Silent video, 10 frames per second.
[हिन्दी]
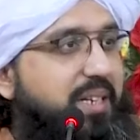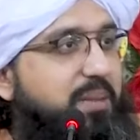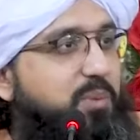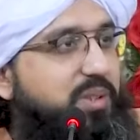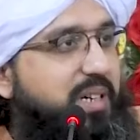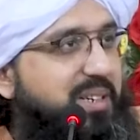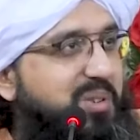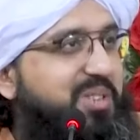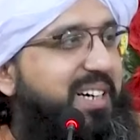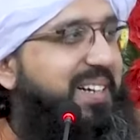कल का मुतकी
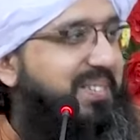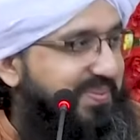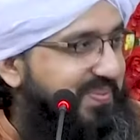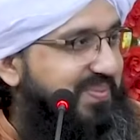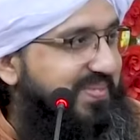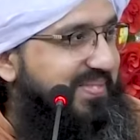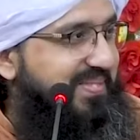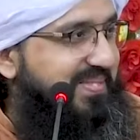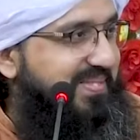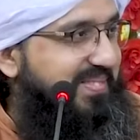हो जाए
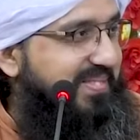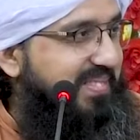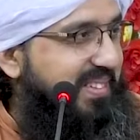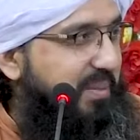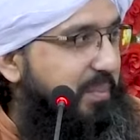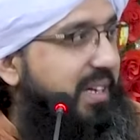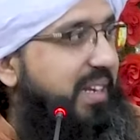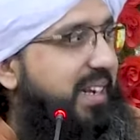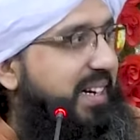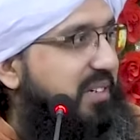भाई अल्लाह